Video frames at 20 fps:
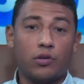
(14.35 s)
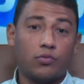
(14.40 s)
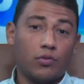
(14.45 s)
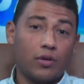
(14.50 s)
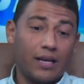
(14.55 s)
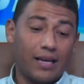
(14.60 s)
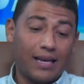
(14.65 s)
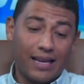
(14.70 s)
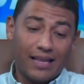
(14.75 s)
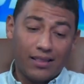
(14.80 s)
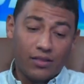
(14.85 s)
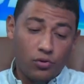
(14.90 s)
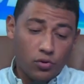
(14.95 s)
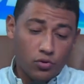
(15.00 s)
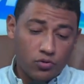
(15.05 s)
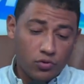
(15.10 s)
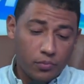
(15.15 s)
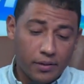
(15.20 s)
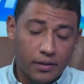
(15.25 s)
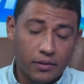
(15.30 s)
Eso es
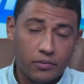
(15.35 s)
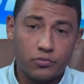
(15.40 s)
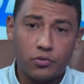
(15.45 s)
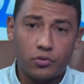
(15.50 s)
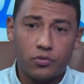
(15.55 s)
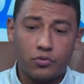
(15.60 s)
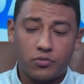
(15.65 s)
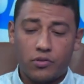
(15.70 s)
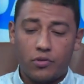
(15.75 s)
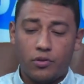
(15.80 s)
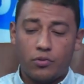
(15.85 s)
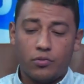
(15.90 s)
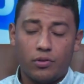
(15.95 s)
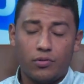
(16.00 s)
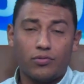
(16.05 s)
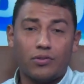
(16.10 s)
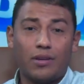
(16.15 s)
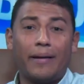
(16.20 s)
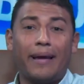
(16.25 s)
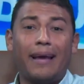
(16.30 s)
grandioso para nosotros, Señor.
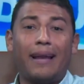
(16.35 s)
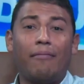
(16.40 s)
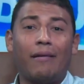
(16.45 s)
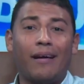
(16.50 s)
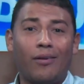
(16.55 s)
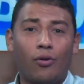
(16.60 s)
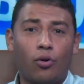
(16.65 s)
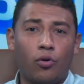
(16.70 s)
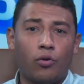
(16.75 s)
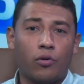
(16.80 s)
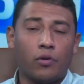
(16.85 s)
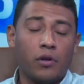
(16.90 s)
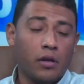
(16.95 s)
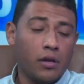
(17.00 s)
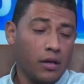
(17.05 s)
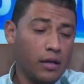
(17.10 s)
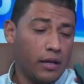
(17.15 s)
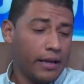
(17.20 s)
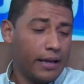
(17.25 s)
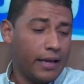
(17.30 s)
Ustedes no saben el valor
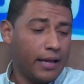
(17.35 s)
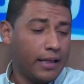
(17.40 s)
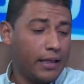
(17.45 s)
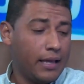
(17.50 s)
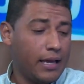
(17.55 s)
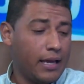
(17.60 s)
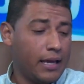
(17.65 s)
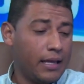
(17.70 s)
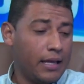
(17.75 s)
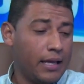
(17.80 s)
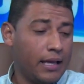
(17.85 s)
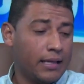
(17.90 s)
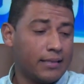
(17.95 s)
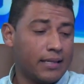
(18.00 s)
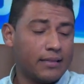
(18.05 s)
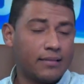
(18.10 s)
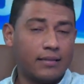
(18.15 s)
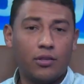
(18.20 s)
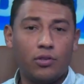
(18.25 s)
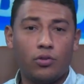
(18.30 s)
que tiene
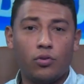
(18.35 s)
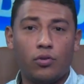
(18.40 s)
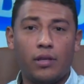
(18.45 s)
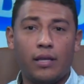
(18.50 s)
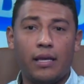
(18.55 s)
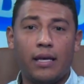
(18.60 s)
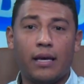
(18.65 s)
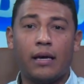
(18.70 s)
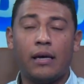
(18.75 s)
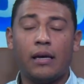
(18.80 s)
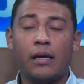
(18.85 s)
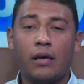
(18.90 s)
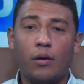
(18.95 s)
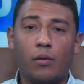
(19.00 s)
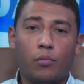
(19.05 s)
esa sintonía,